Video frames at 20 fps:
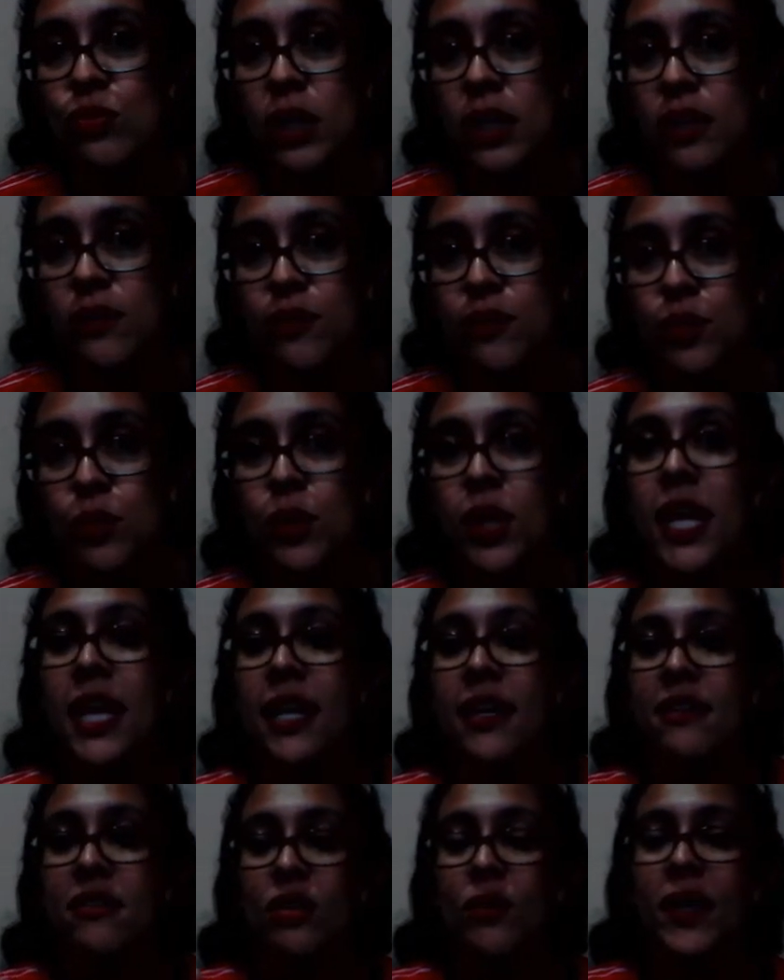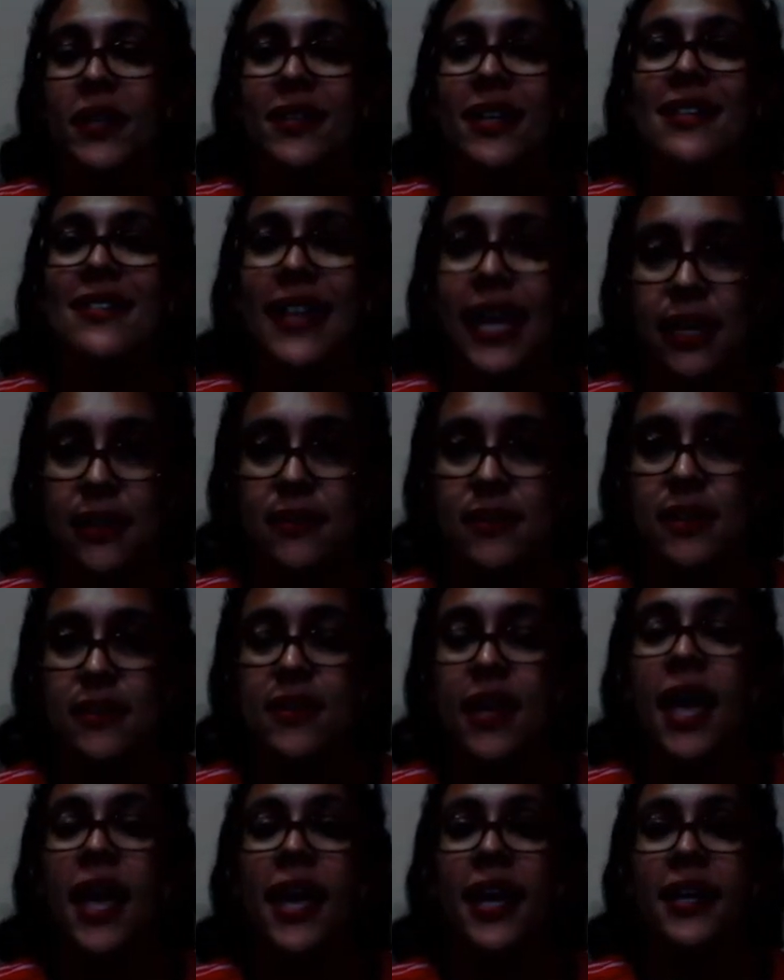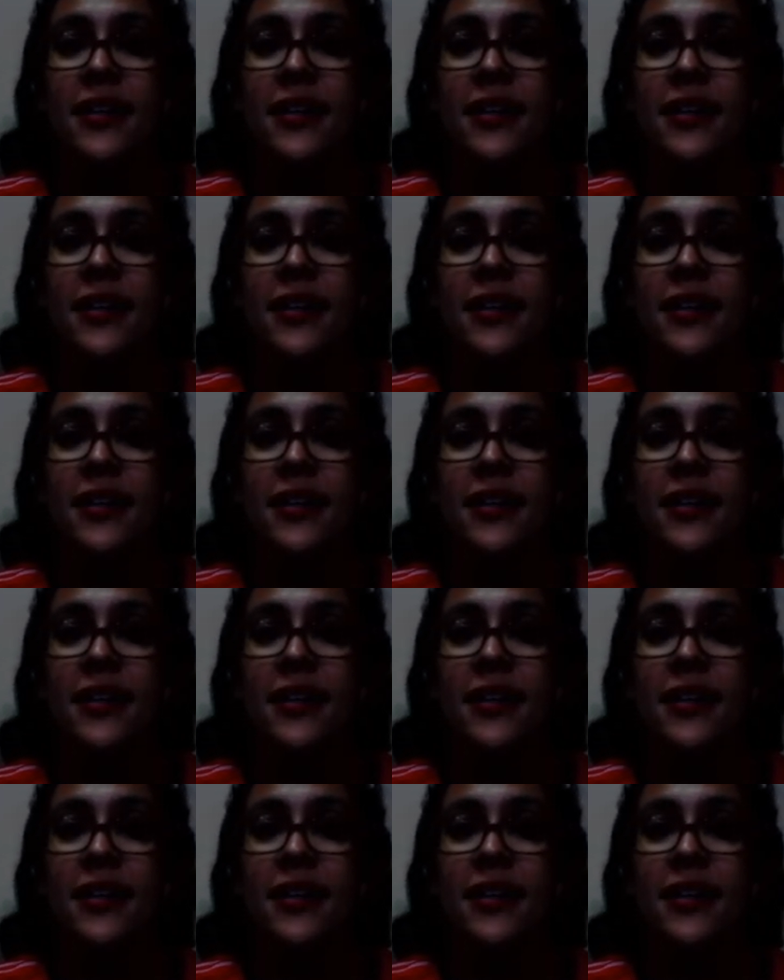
livro, que são essas hélices.